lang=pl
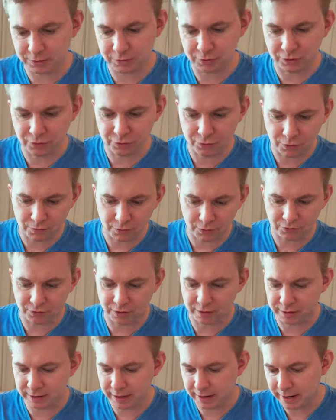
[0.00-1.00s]
częściowo
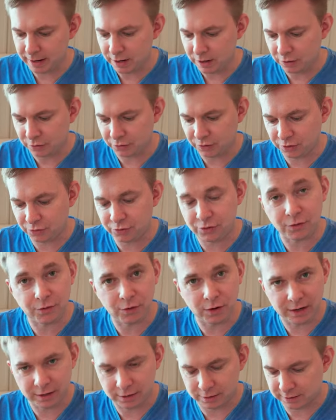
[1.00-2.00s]
ścięte, częściowo
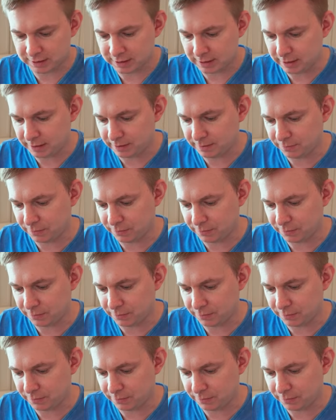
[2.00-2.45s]
lejące,